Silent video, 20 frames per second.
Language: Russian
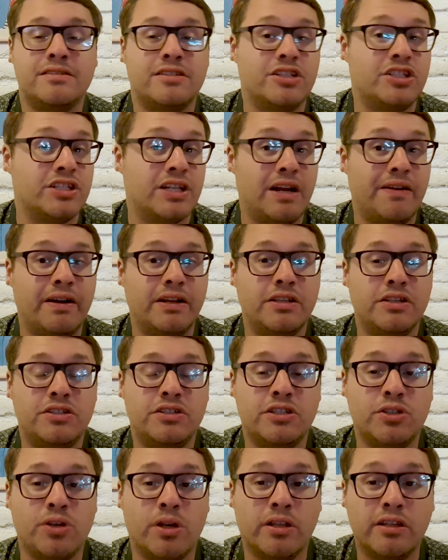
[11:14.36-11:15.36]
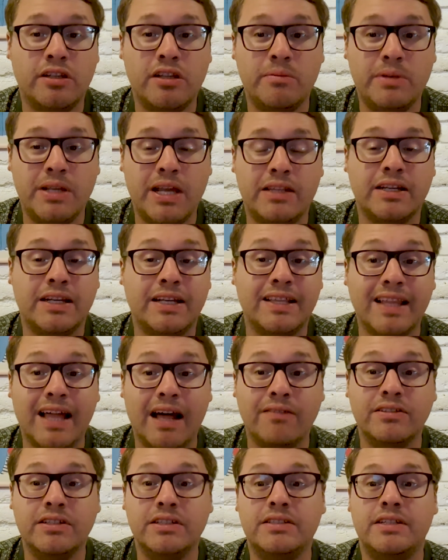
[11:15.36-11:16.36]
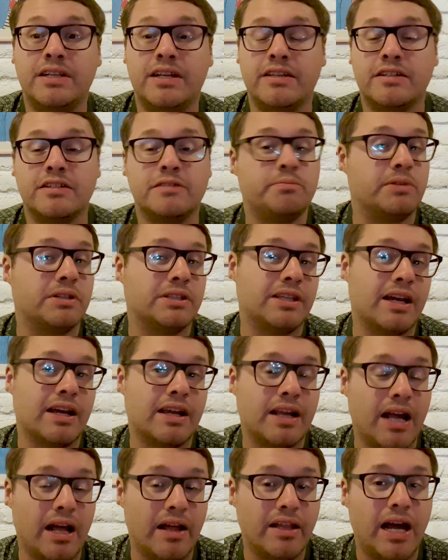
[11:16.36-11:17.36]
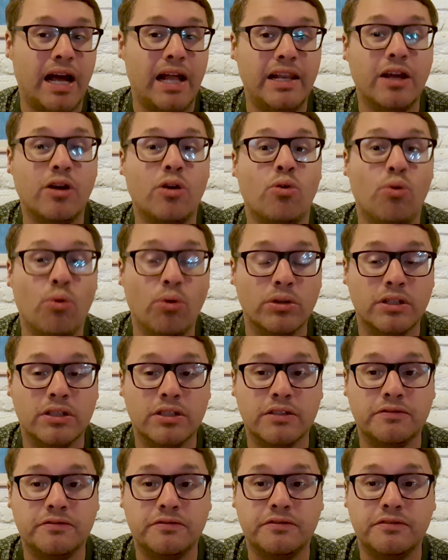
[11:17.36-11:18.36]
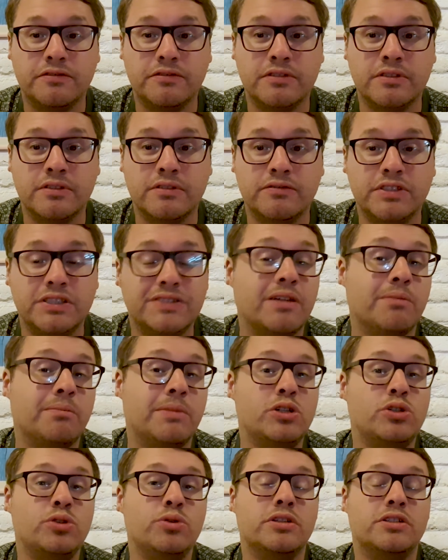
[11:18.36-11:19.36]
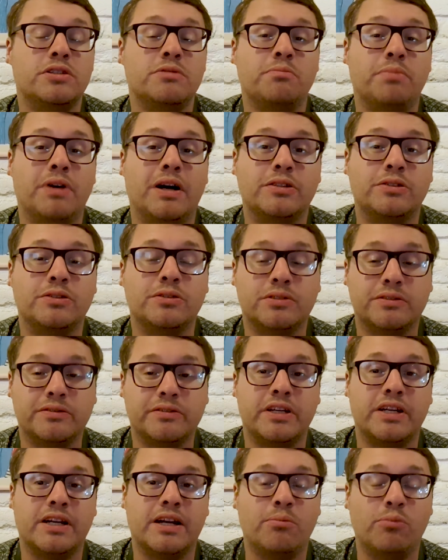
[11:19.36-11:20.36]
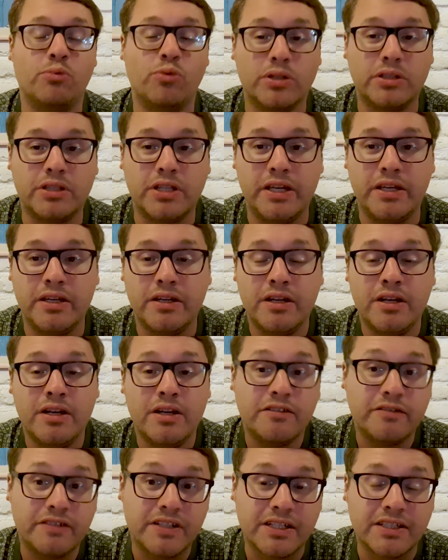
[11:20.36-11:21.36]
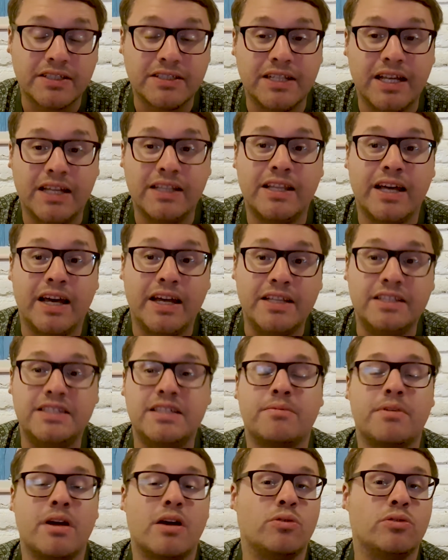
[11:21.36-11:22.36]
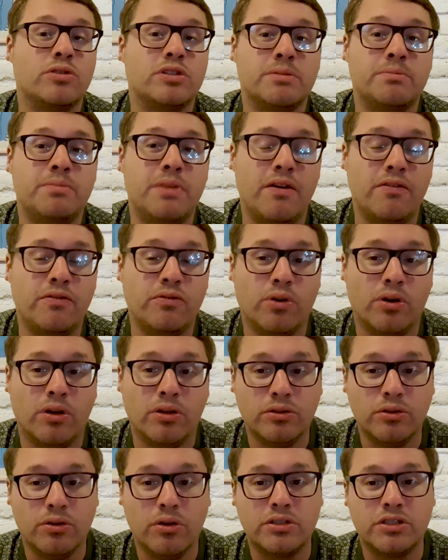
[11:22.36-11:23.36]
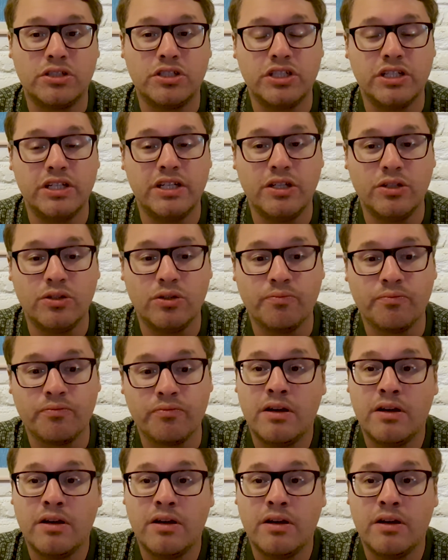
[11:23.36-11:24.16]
разочарование сезона для меня это главный тренер «Спартака» Олег Кононов. Вызывал большую симпатию своей работой в Краснодаре тем, как он себя вел, но, к сожалению, он